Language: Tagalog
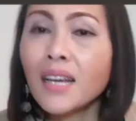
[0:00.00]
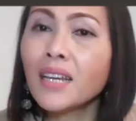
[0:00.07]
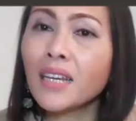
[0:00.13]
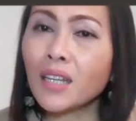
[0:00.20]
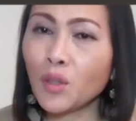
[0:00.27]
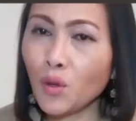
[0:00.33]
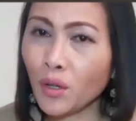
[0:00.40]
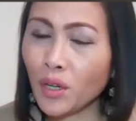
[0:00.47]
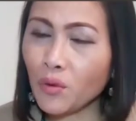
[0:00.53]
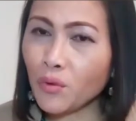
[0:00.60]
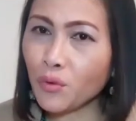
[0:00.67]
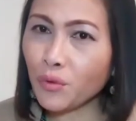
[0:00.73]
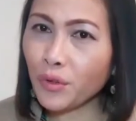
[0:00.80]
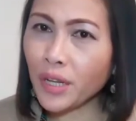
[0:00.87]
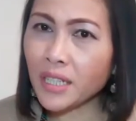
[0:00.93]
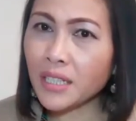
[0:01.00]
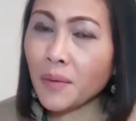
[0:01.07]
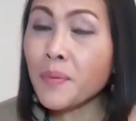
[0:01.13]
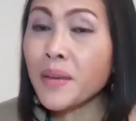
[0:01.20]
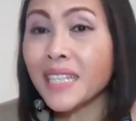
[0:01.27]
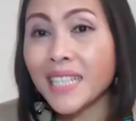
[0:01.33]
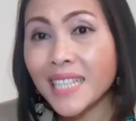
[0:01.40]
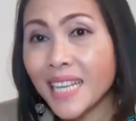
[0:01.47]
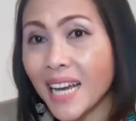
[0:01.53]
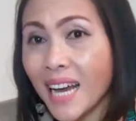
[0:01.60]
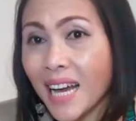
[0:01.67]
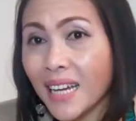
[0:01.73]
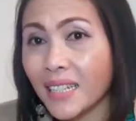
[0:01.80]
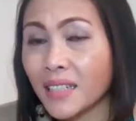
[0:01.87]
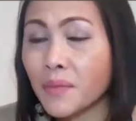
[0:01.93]
dito ang nangunguna sa pizza,
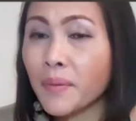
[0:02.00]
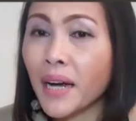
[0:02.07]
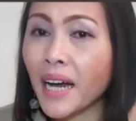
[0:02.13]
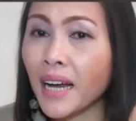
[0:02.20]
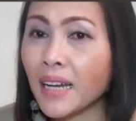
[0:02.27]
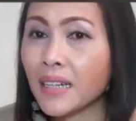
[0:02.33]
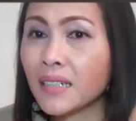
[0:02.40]
di ba?